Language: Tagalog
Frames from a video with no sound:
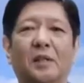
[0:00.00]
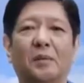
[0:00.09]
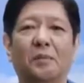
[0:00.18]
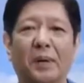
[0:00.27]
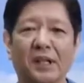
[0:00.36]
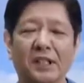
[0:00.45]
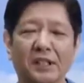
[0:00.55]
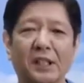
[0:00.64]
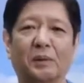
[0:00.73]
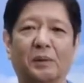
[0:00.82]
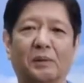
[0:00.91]
Para sa iyo,
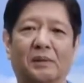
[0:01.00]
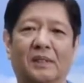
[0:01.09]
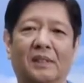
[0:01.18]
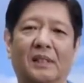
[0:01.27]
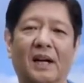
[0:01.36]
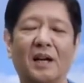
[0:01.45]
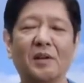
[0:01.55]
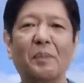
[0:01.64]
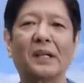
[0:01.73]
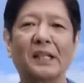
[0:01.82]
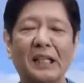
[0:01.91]
ang
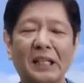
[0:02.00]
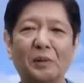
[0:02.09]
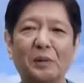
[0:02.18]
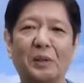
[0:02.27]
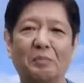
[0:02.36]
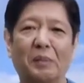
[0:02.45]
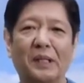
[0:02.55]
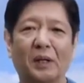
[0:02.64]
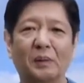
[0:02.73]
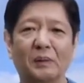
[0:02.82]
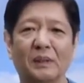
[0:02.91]
pag-ikot ng panahon,